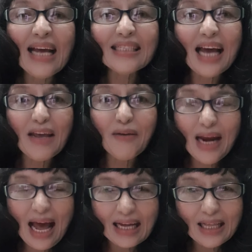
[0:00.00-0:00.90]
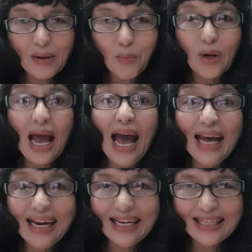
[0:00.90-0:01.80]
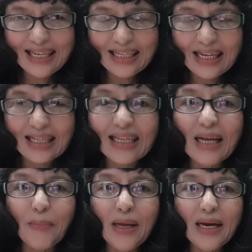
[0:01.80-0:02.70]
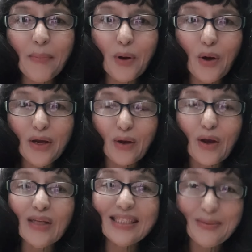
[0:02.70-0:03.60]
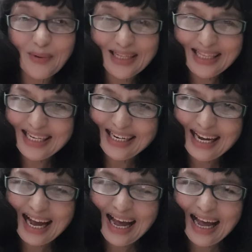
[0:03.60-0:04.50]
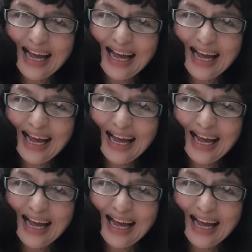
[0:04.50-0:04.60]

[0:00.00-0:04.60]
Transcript: ใช้เวลาทั้งหมด 5 นาที แต่ถ้าทำให้เรียบร้อยหน่อยก็ 10 นาทีนะคะ